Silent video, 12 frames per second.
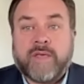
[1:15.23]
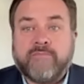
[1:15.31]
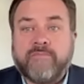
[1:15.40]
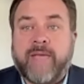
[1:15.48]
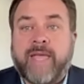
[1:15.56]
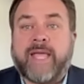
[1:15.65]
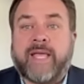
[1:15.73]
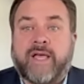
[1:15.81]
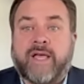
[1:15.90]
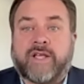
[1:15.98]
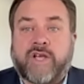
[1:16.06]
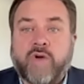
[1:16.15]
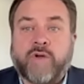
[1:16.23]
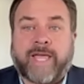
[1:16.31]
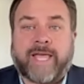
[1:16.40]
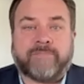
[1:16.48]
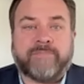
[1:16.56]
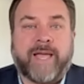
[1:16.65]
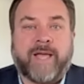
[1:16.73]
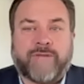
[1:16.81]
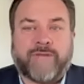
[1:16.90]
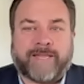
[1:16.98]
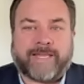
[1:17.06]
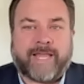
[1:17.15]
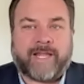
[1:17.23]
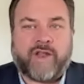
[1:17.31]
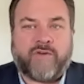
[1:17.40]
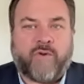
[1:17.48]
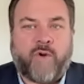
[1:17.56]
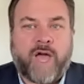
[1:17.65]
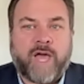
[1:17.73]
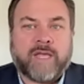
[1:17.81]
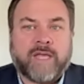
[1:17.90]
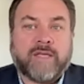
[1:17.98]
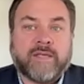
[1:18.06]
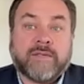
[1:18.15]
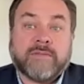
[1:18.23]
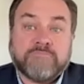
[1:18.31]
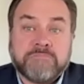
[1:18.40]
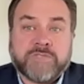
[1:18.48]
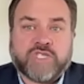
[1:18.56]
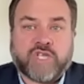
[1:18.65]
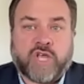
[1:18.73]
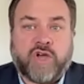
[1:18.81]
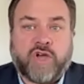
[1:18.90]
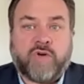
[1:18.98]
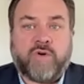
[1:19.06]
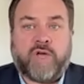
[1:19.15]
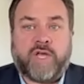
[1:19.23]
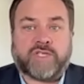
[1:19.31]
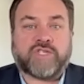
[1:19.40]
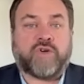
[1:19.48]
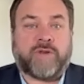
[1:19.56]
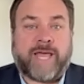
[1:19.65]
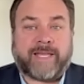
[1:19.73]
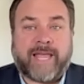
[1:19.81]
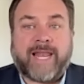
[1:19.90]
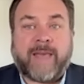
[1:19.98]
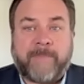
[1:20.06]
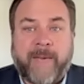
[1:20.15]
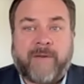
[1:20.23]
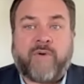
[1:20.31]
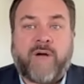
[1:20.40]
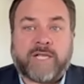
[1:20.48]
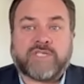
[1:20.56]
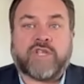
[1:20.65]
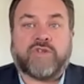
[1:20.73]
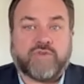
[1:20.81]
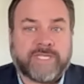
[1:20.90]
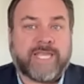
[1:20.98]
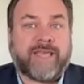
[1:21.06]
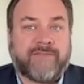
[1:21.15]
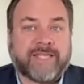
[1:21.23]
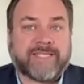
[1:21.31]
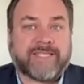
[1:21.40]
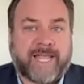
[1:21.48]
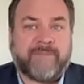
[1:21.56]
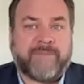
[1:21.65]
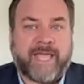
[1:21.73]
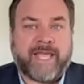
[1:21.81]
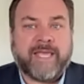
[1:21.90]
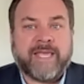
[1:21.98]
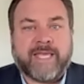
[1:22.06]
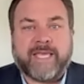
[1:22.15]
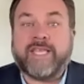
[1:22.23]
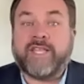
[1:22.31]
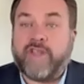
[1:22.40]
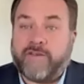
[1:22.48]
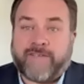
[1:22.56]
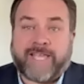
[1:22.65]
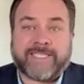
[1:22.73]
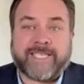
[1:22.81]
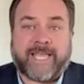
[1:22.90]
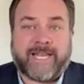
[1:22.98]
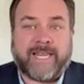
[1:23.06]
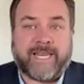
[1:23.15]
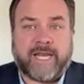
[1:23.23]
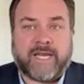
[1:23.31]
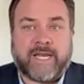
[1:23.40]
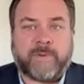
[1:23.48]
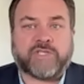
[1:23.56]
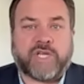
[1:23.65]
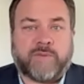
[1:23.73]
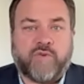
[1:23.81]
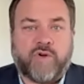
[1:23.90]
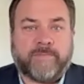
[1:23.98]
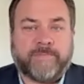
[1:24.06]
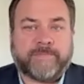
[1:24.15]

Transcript: Mais concrètement, on attend de le voir selon euh, ce qu'on entend de la paroisse, c'est un dossier qui avance très bien et qui devrait se régler dans les prochains mois.